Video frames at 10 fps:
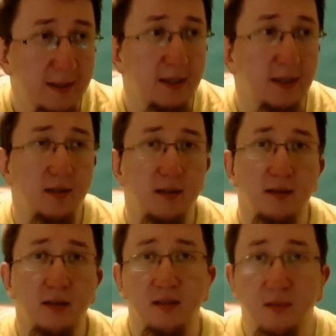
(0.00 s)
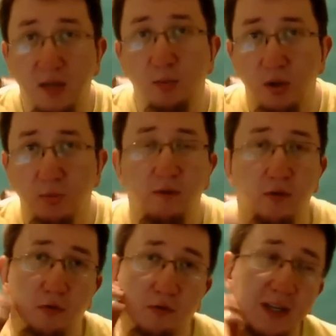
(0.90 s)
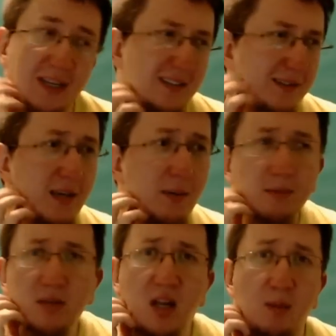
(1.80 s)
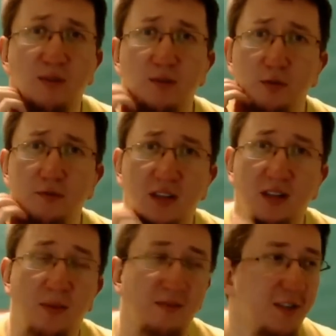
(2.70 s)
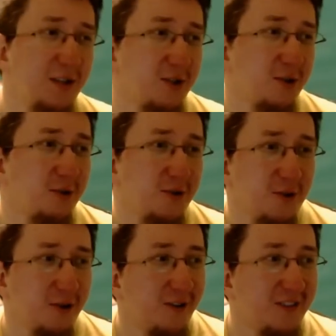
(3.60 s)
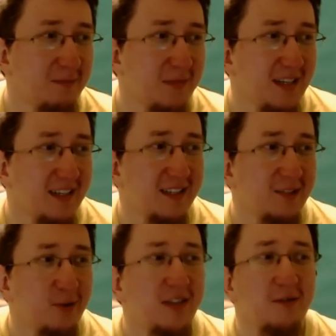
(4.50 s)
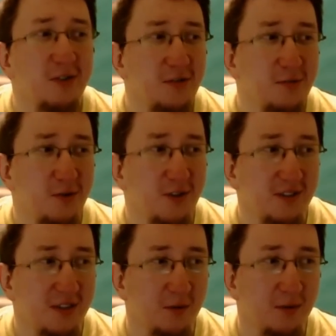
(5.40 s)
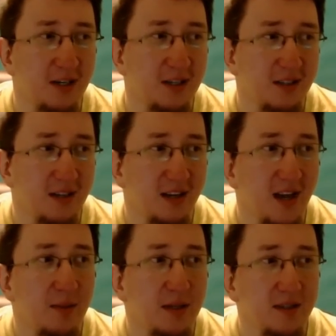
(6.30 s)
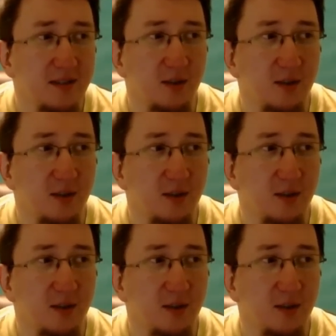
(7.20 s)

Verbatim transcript: e, tych, tych moich powodów. E, ja mam kilka powodów tak naprawdę, dlaczego gości oglądam. E, tutaj właśnie wrzucono taką reklamę, taką